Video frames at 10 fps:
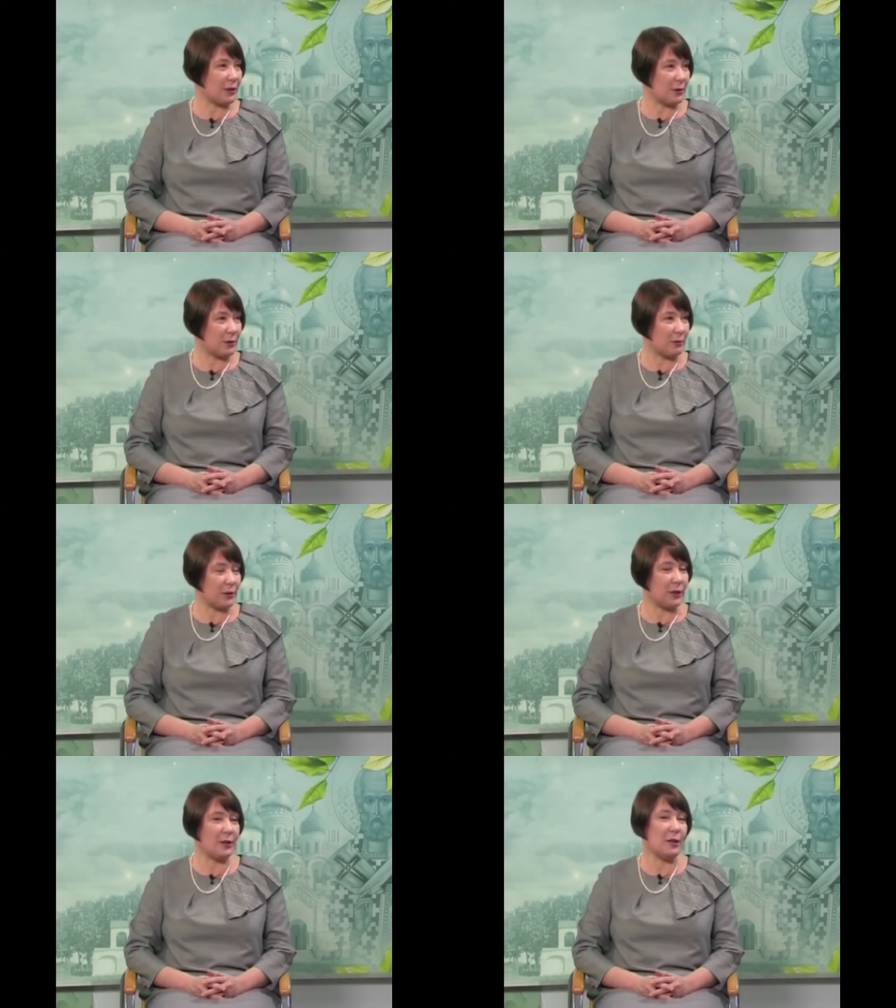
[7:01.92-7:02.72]
такой
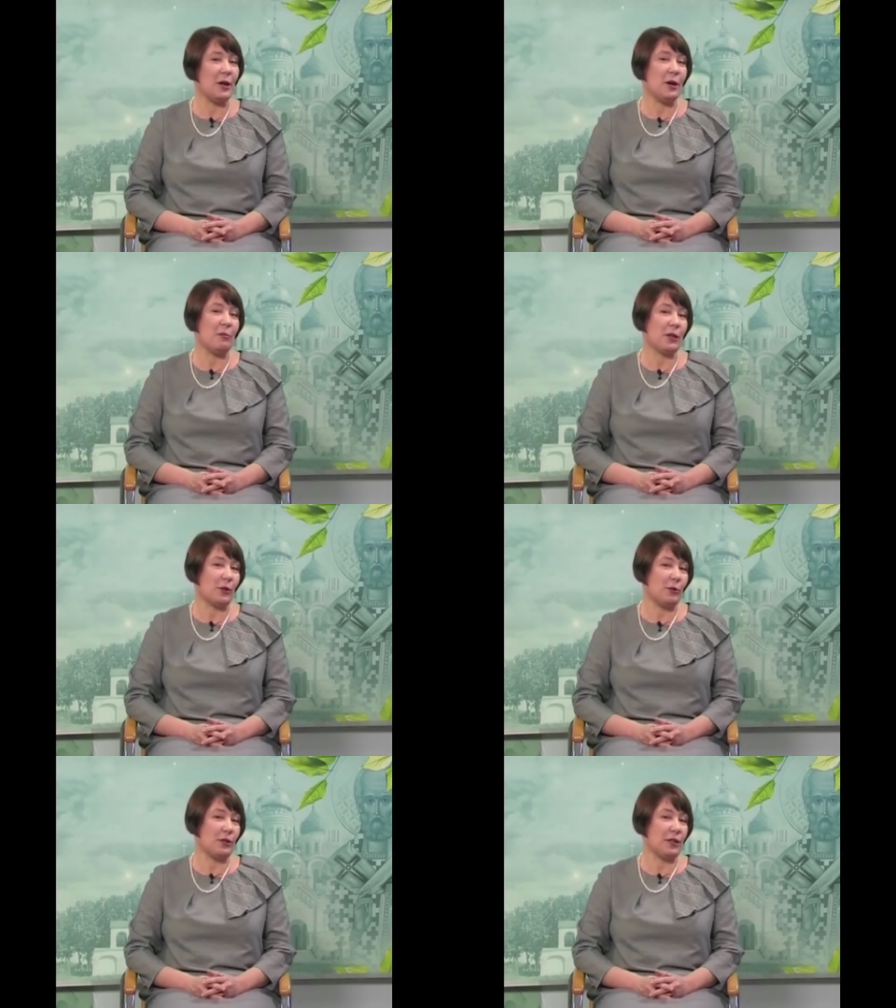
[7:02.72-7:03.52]
вот, да,
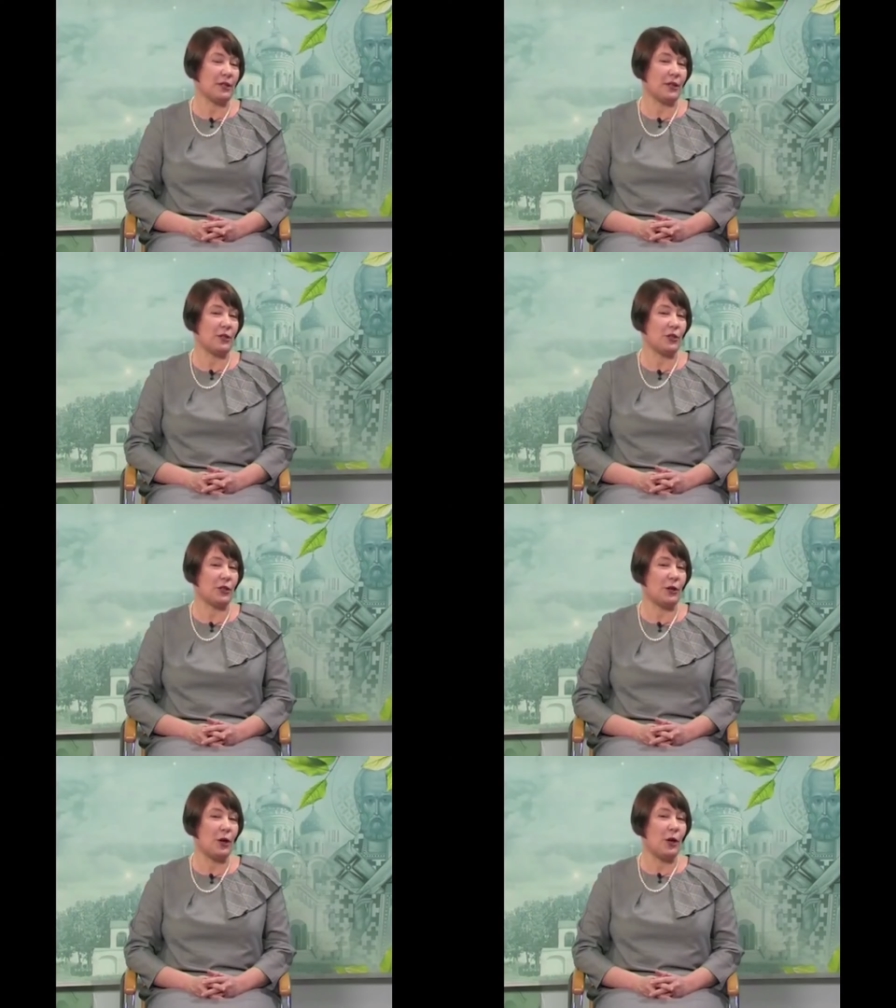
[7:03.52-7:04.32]
молодой
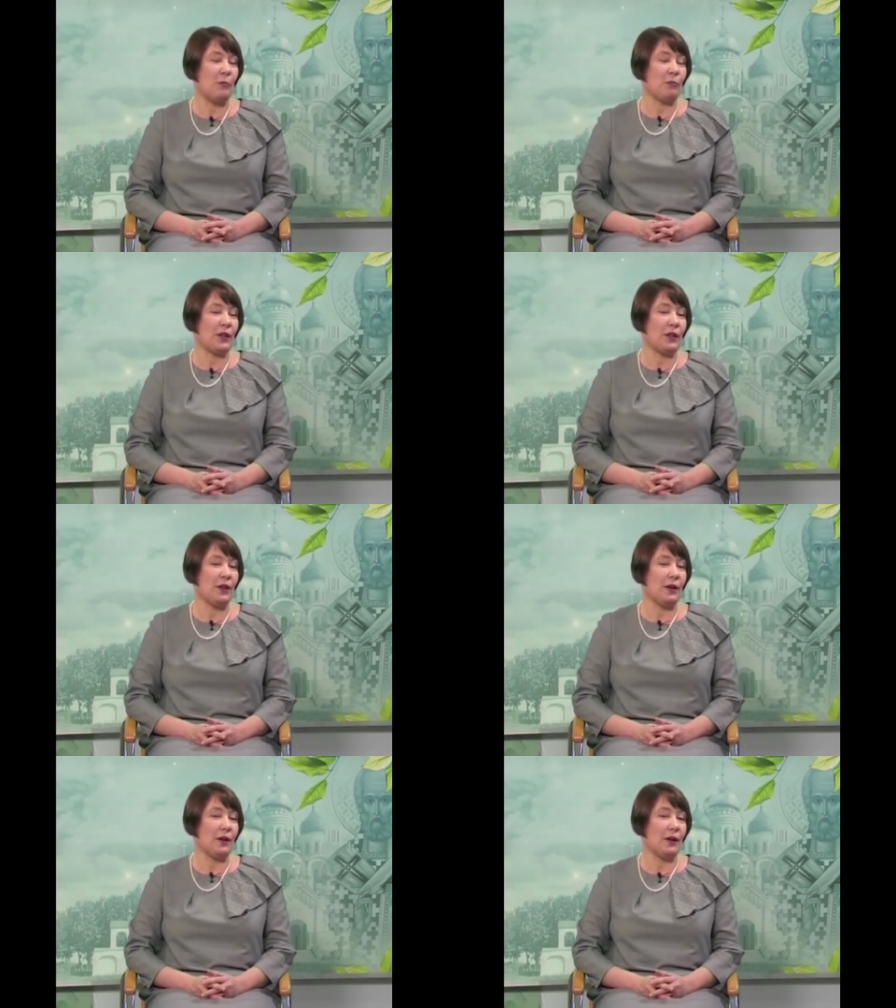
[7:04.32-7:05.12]
достаточно.
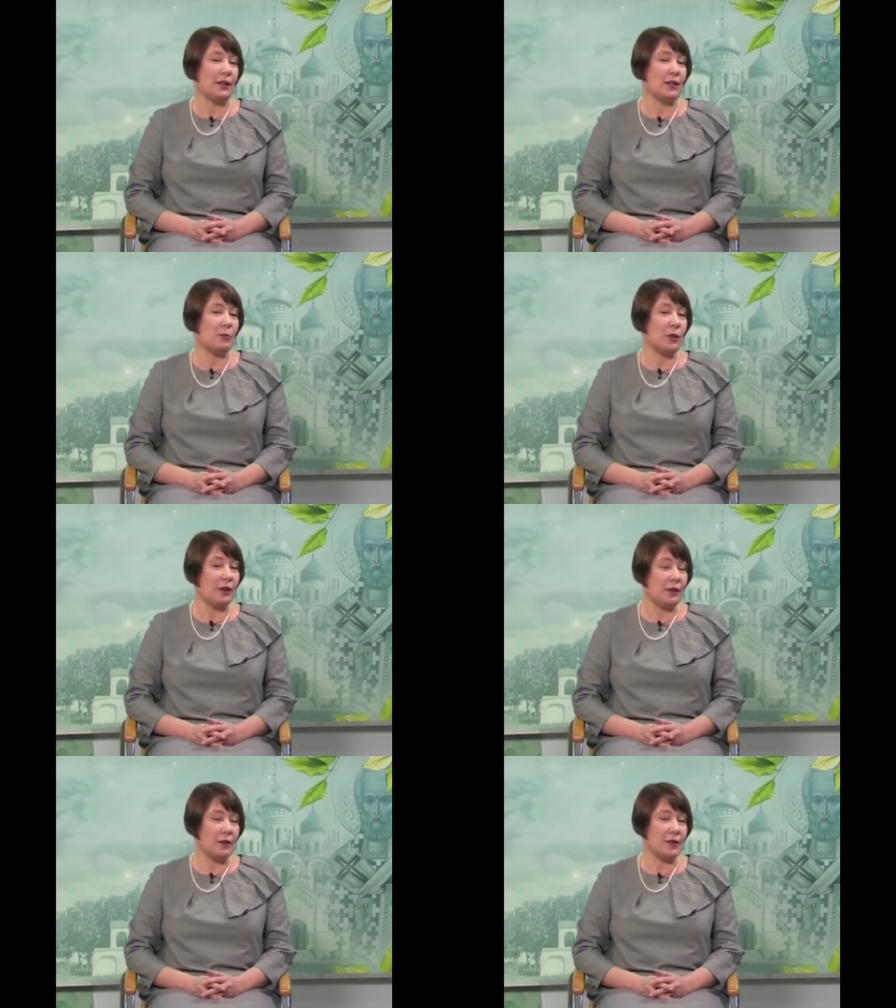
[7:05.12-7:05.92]
И а, она
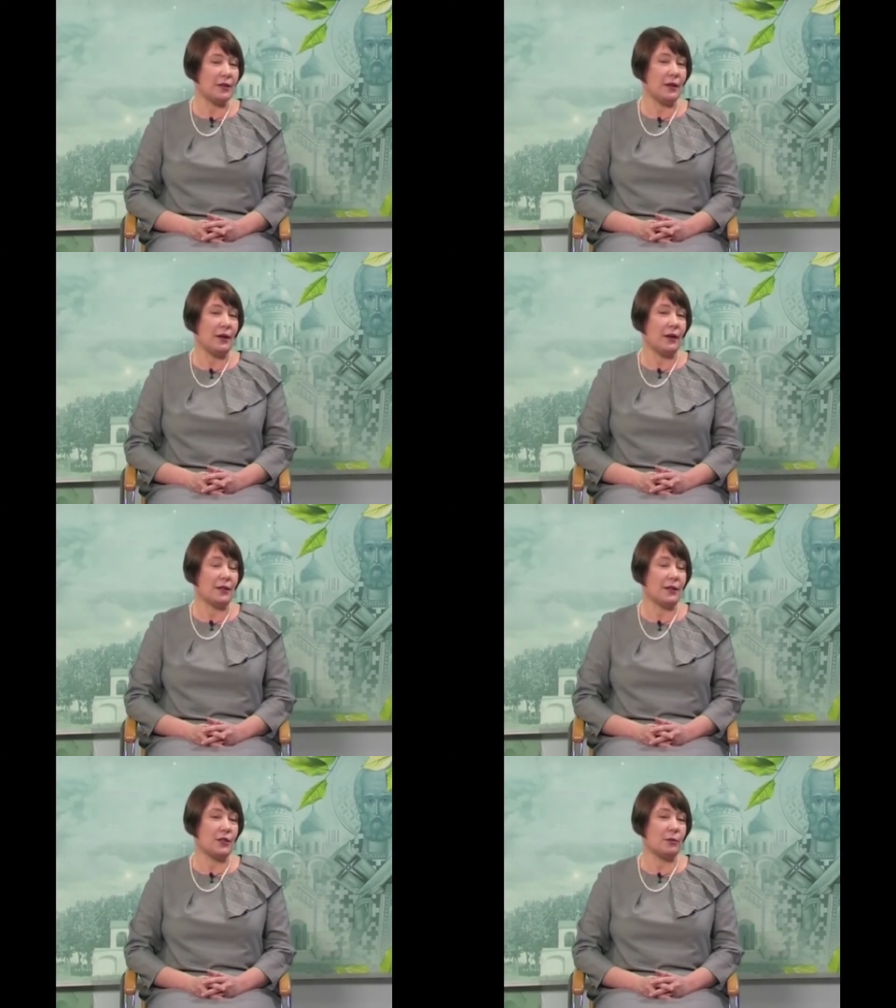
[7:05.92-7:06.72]
смирилась
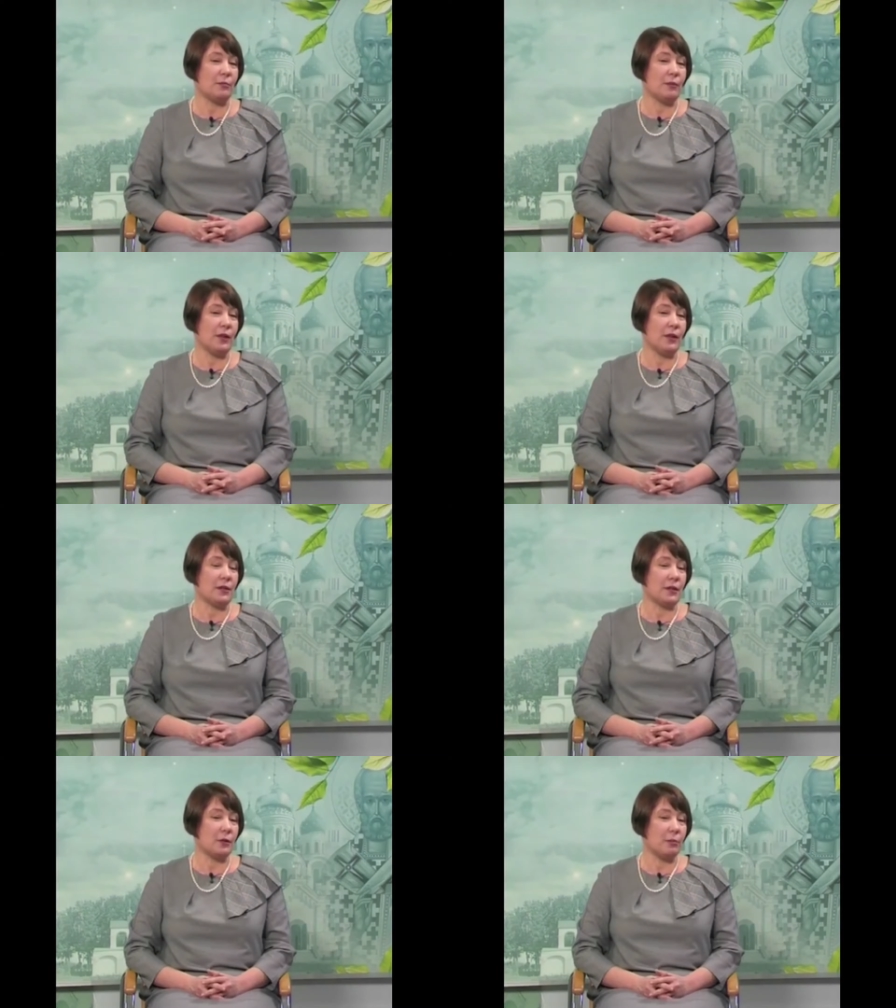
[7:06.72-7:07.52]
с этим и
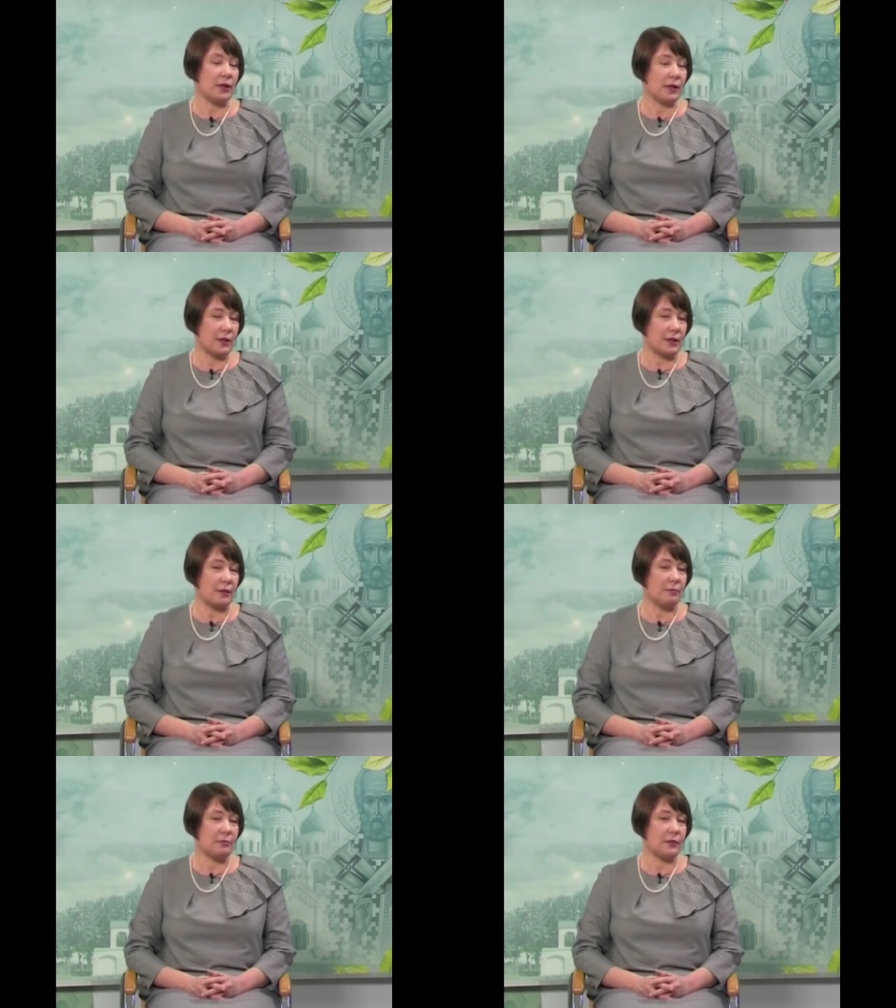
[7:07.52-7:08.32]
стала
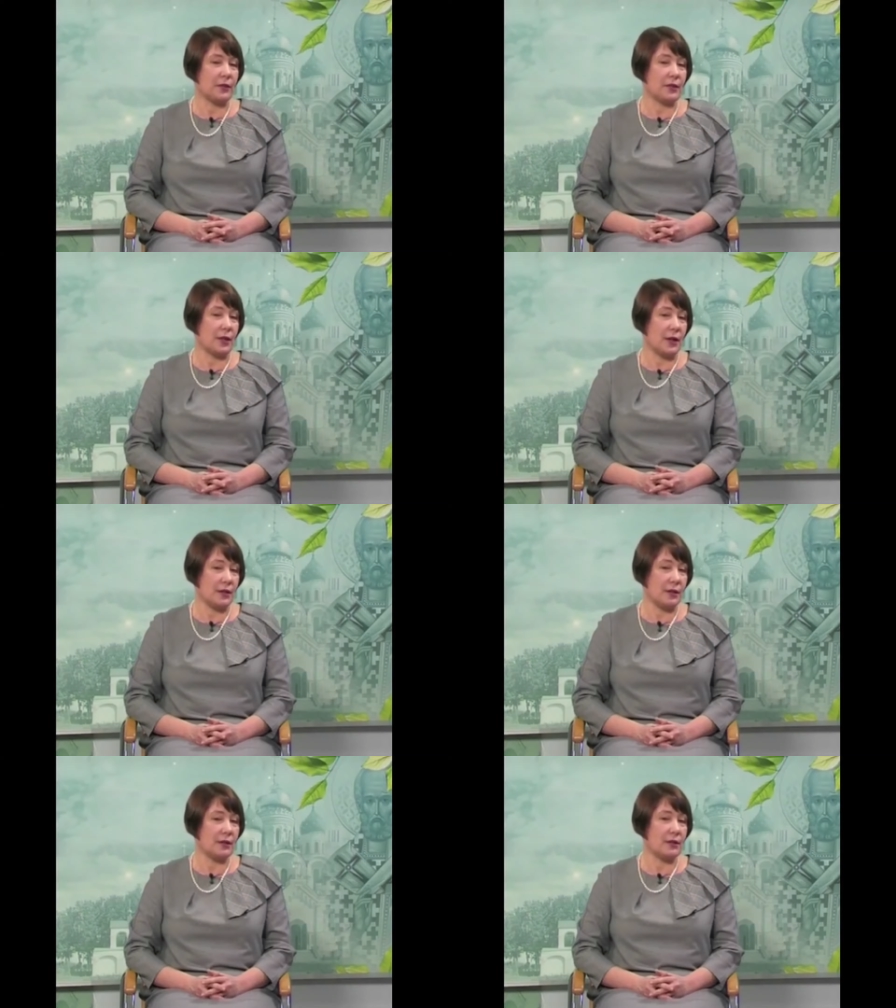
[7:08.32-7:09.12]
прекрасной
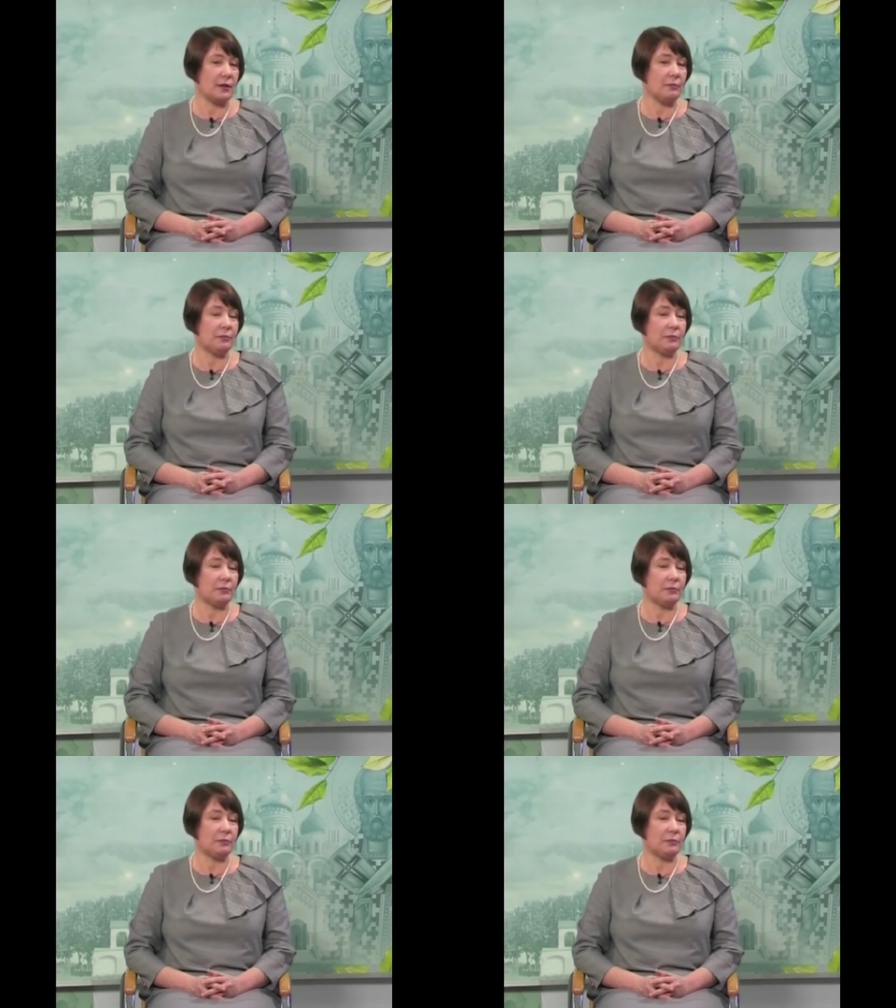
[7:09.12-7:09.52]
настоятельницей.